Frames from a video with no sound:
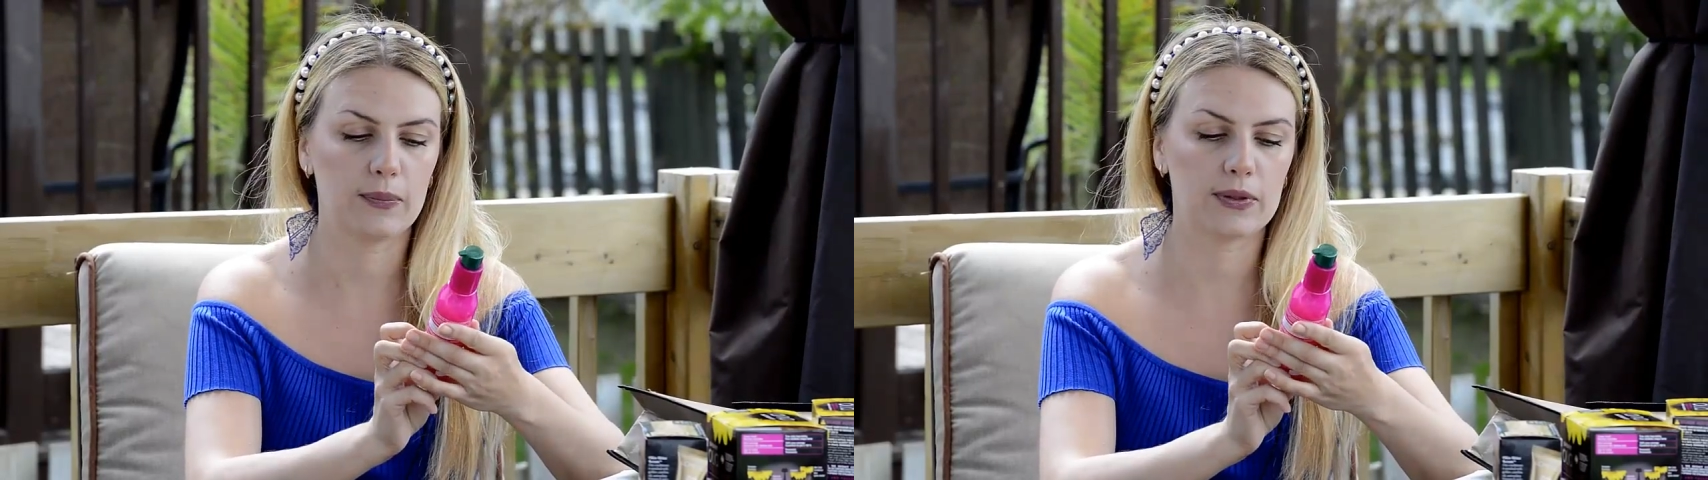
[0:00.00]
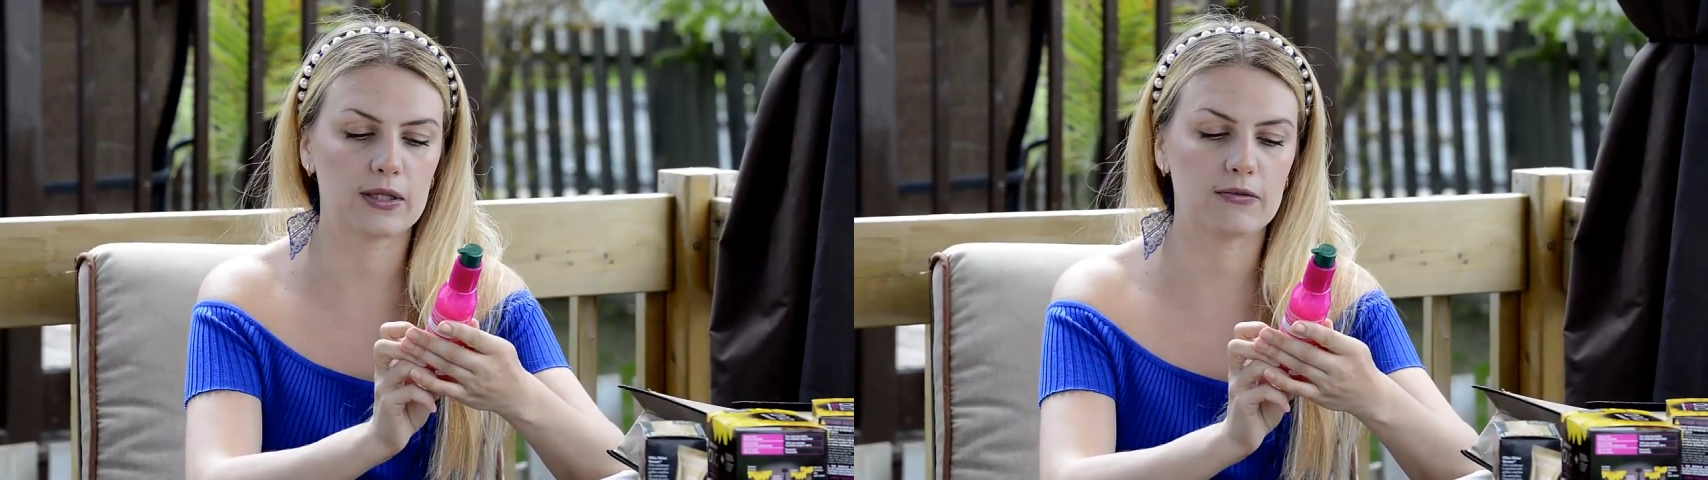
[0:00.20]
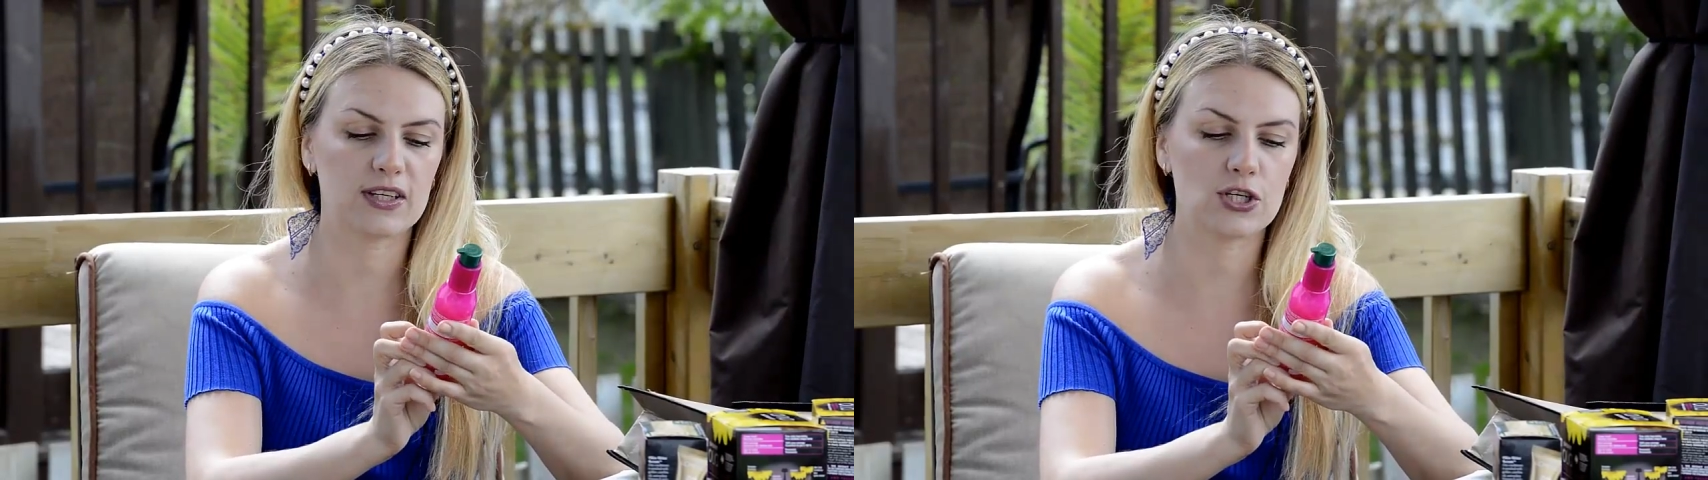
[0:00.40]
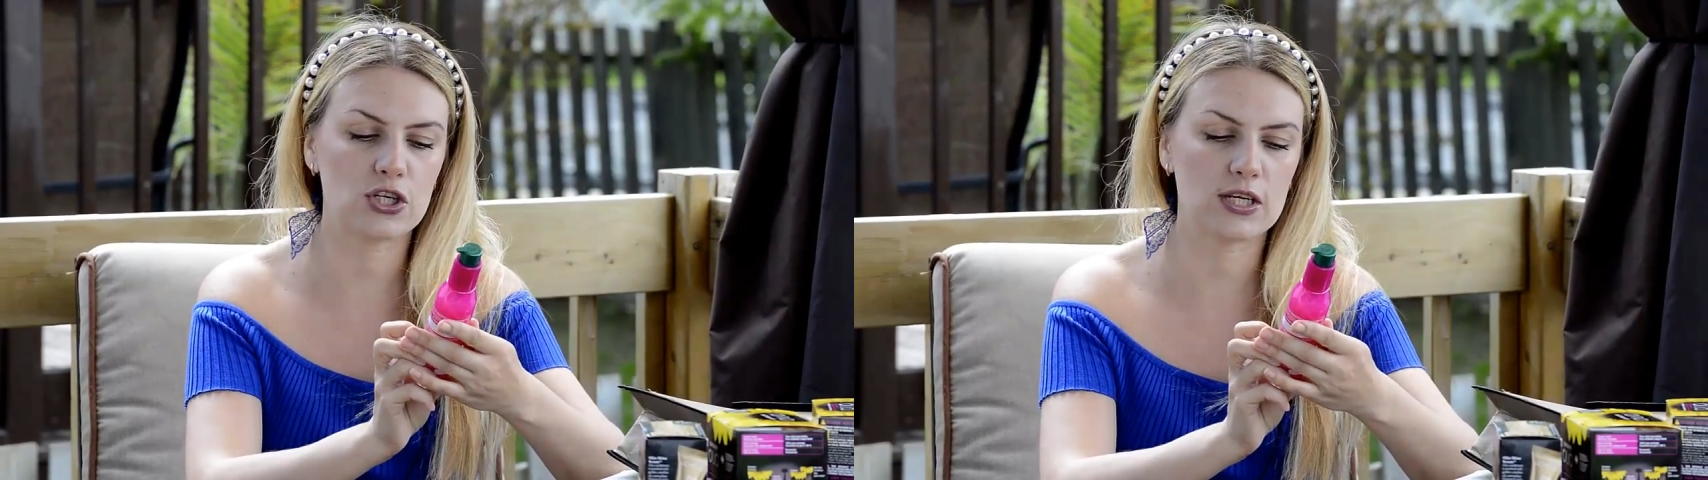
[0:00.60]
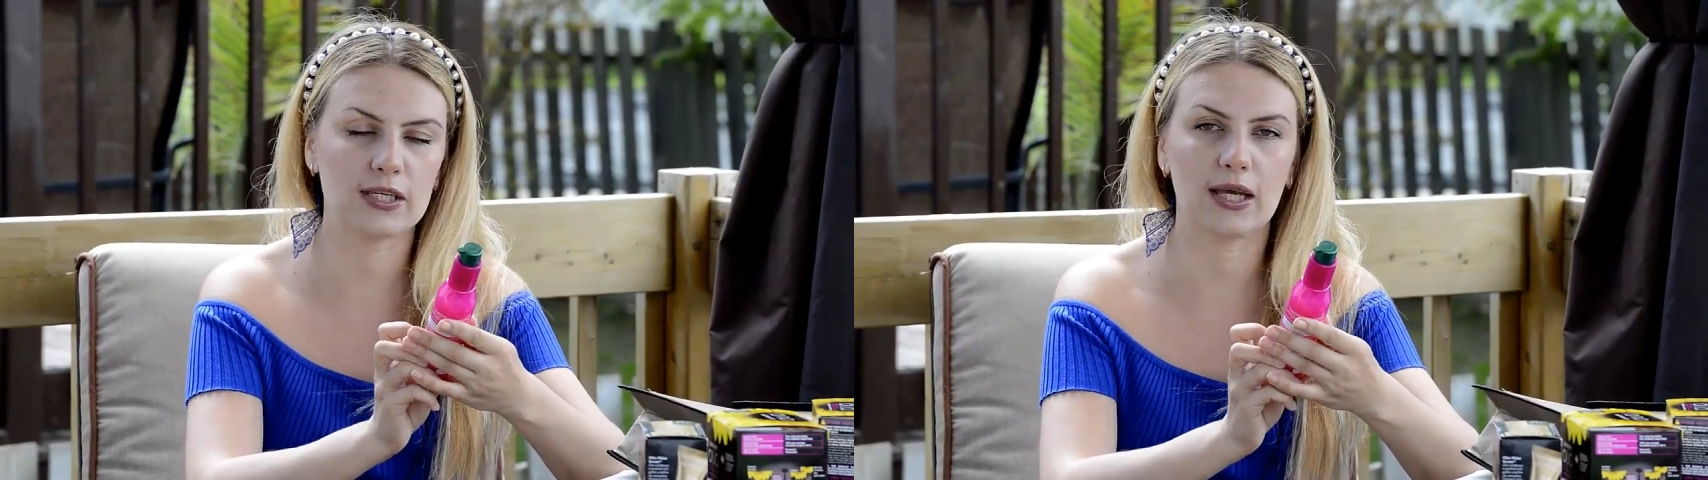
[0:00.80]
и
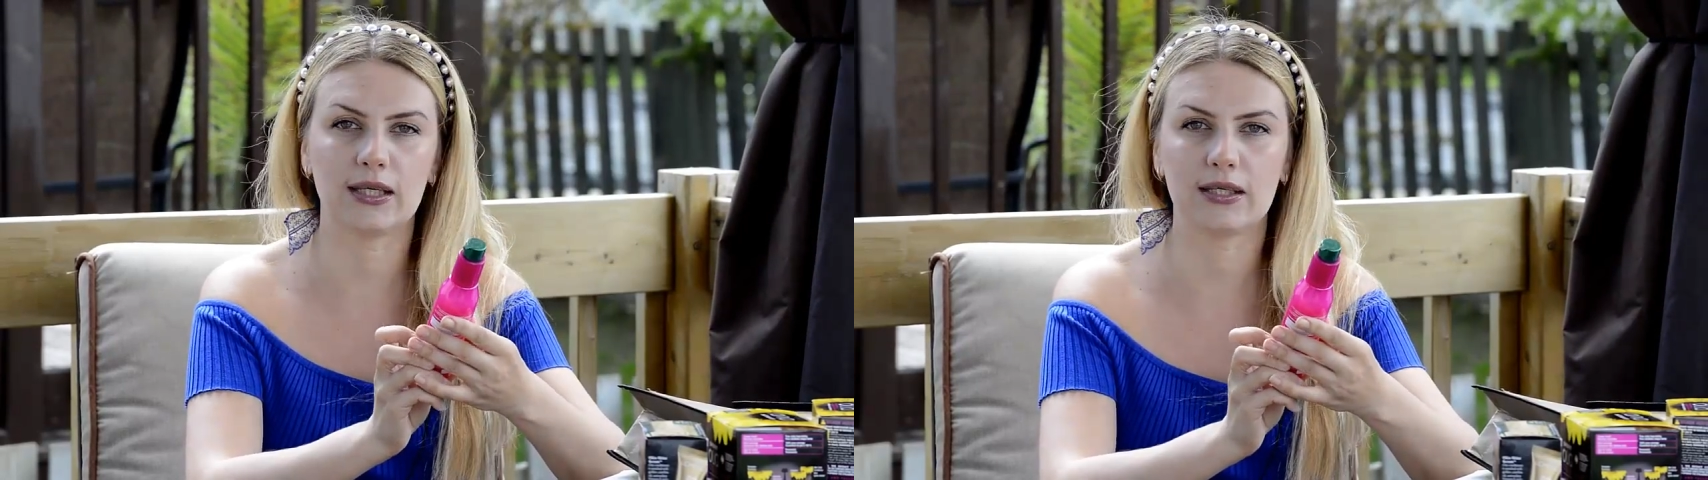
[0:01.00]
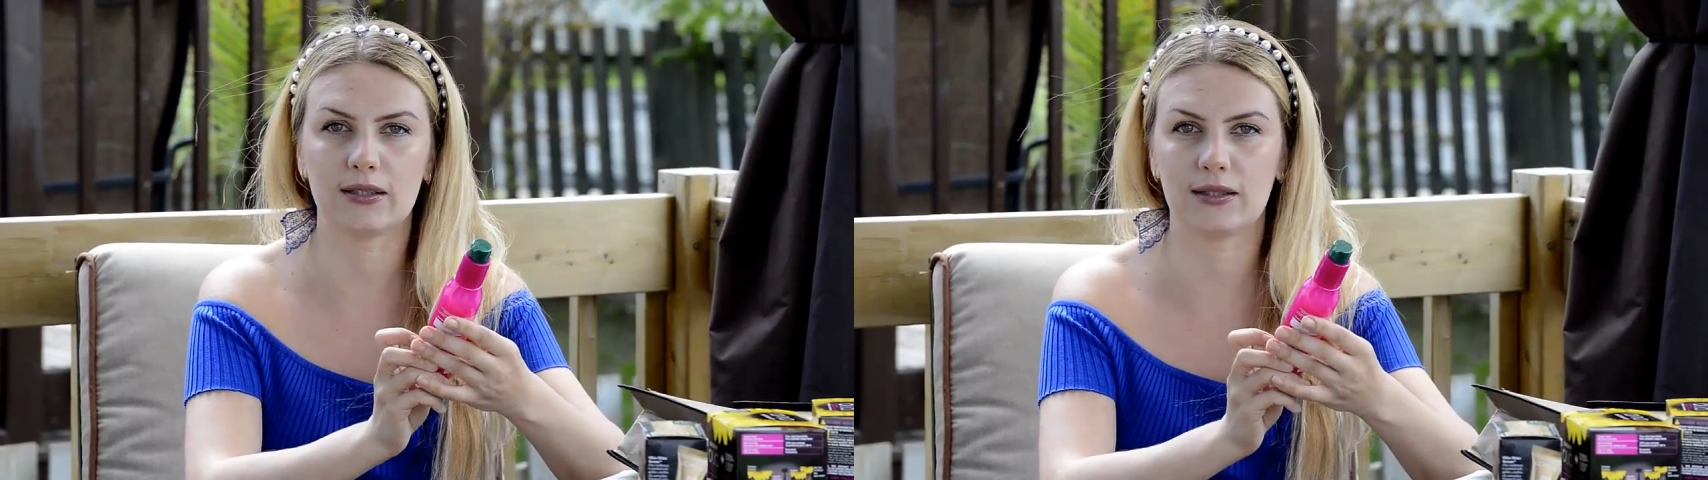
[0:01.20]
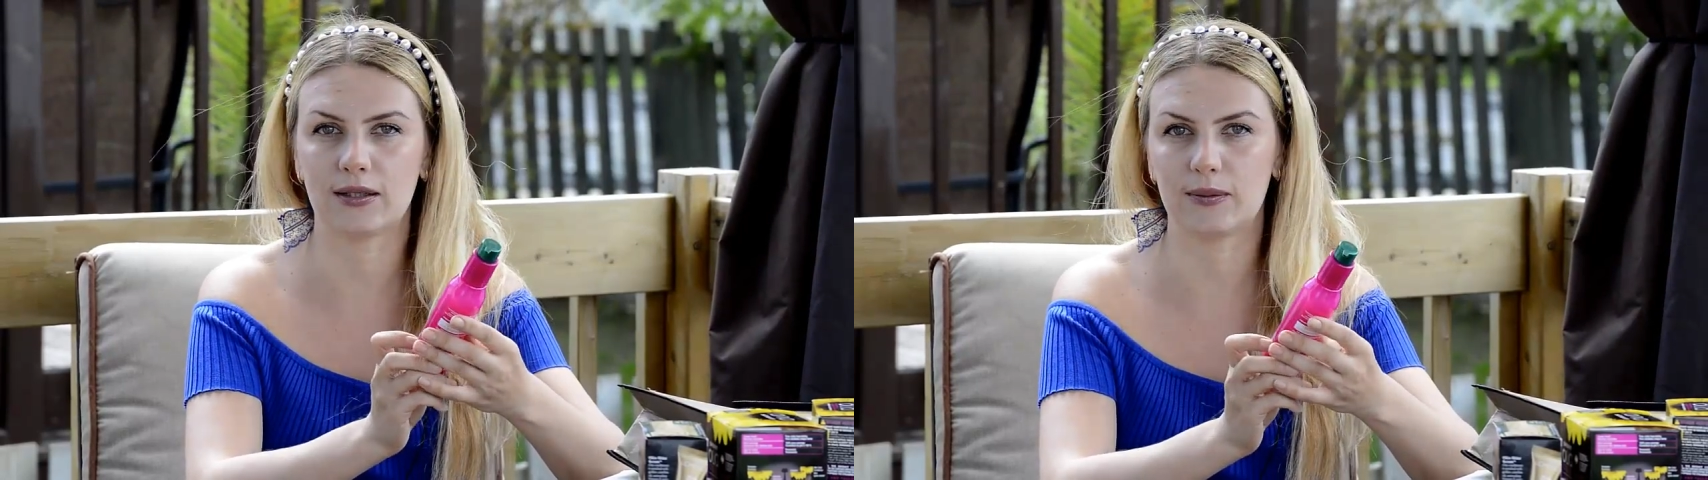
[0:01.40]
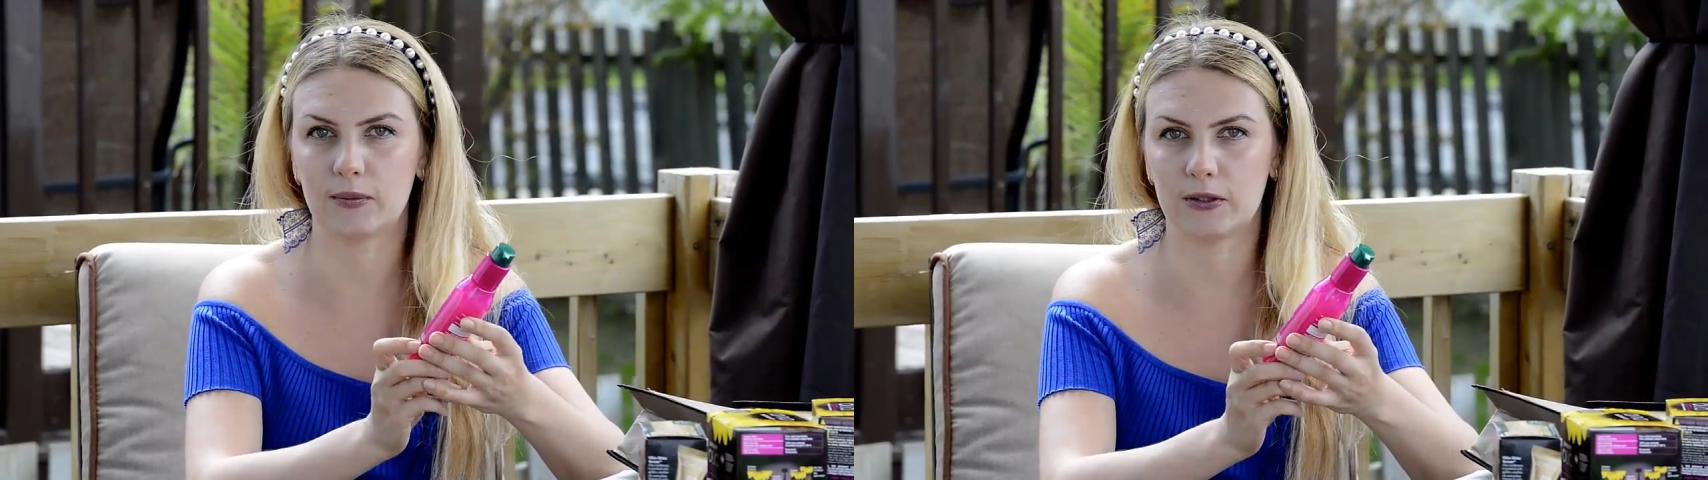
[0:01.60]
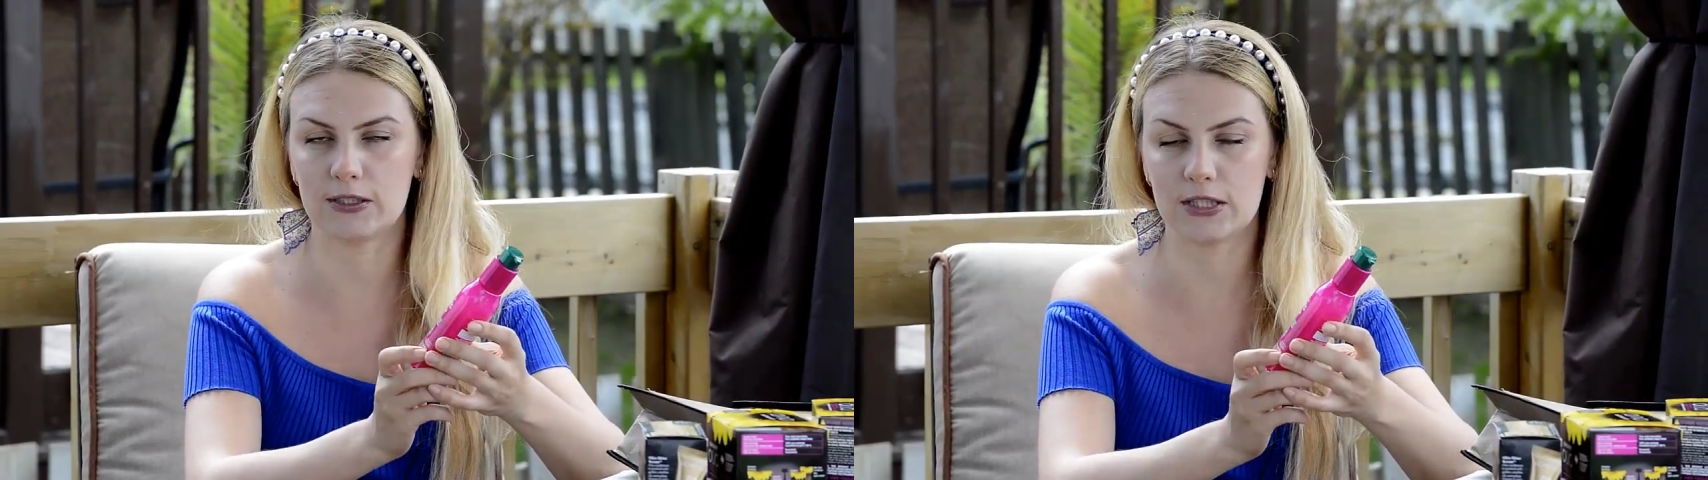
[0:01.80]
предотвращения их э,